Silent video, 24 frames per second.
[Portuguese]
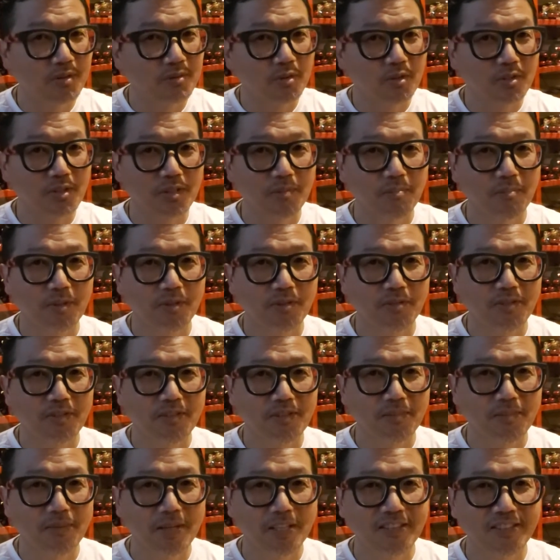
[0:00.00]
e você pode
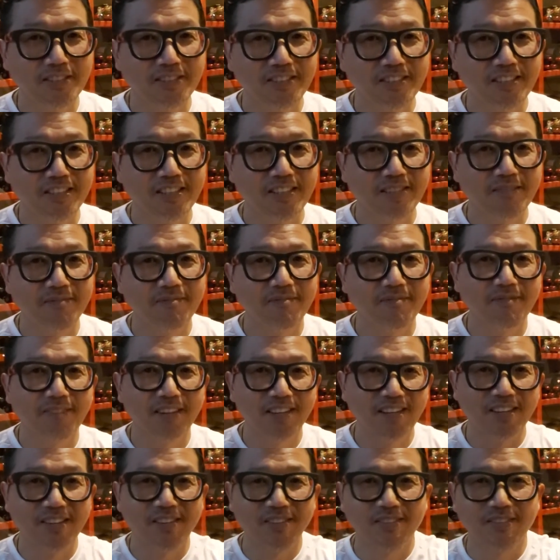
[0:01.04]
fazer parte dele.
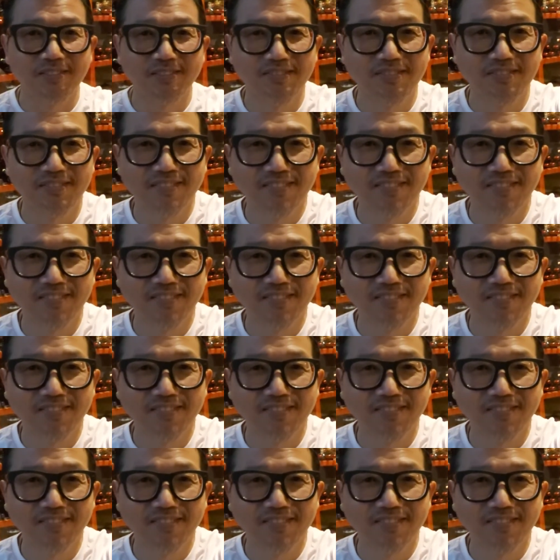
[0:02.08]
Valeu!